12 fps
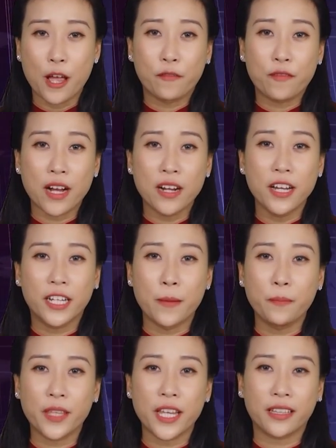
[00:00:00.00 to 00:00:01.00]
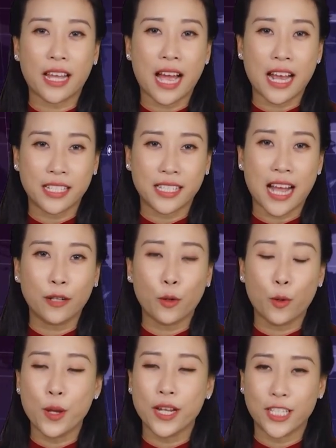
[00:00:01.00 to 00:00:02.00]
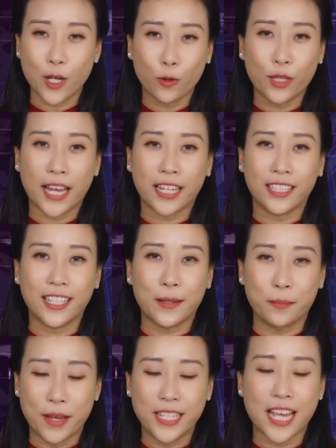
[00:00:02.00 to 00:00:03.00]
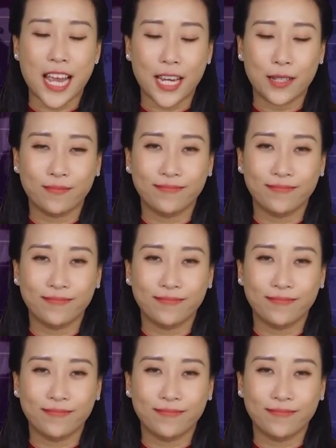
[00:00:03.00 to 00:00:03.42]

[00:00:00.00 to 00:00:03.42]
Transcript: và người khiếm thị tại hai xã thuộc huyện Châu Thành, tỉnh Bến Tre.